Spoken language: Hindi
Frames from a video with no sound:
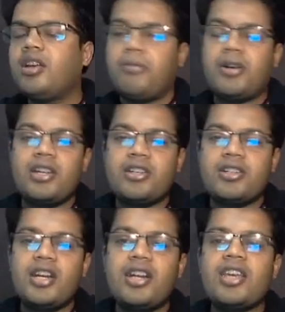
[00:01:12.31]
बट
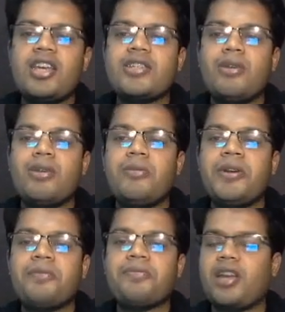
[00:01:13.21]
ठंड के समय
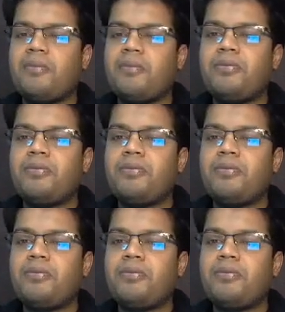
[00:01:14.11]
में आप